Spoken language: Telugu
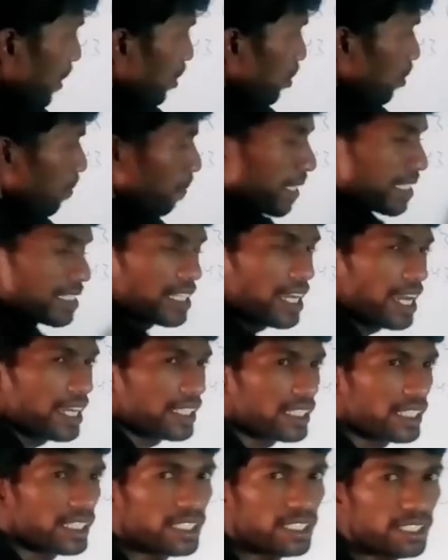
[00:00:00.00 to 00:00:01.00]
మరియు
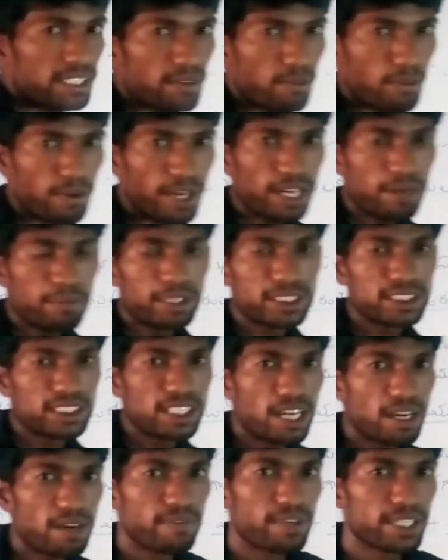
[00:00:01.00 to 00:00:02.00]
పంచాయతీని వాళ్ళ
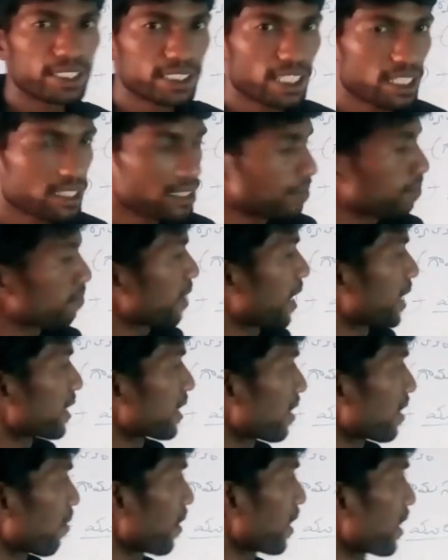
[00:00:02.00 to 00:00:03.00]
మధ్య వ్యత్యాసం
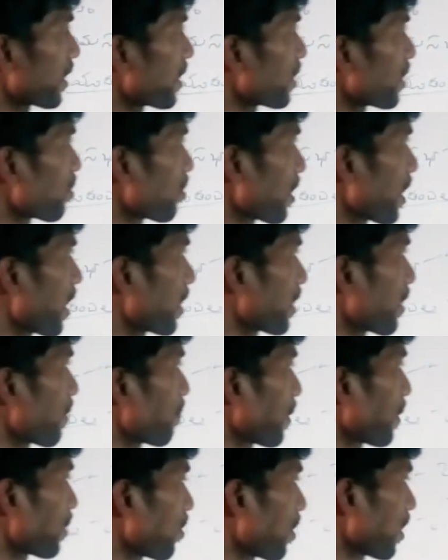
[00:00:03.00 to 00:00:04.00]
అంటే వాళ్ళ నిధులు కానీ
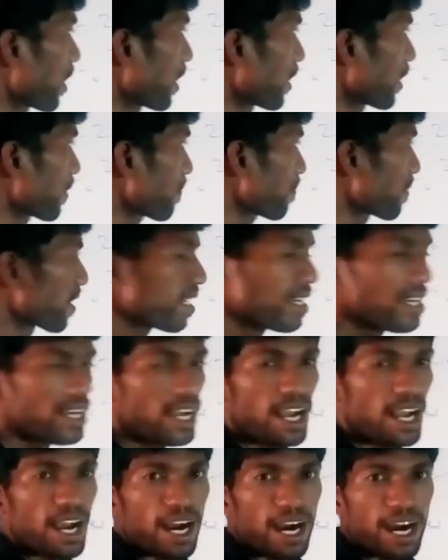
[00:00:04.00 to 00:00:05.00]
పన్నులు కానీ
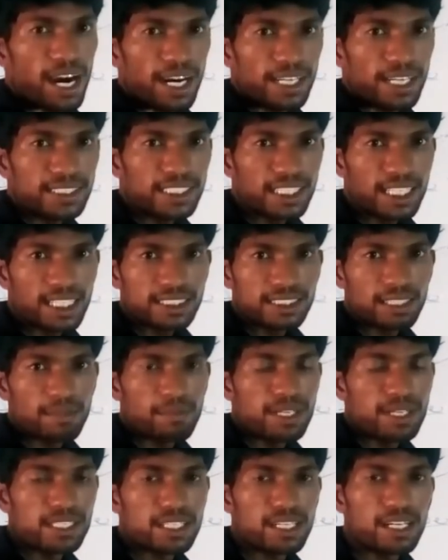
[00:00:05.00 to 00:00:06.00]
ఆర్థికంగా
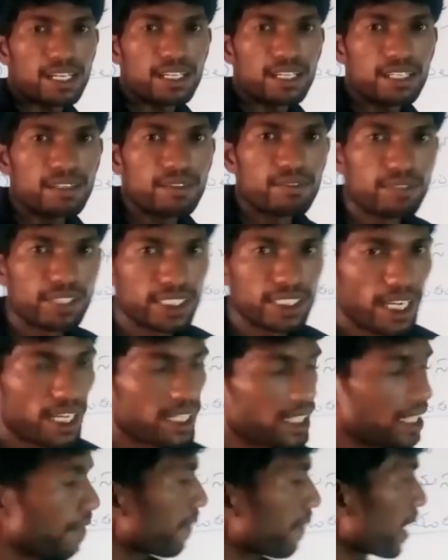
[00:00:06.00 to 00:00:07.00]
సంబంధించిన
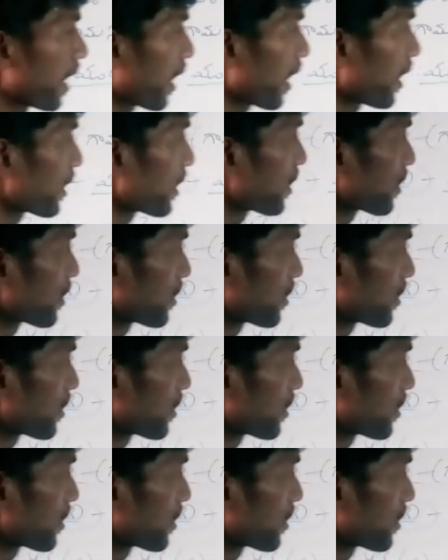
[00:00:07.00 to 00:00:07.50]
విషయాలు ఏవైనా కానీ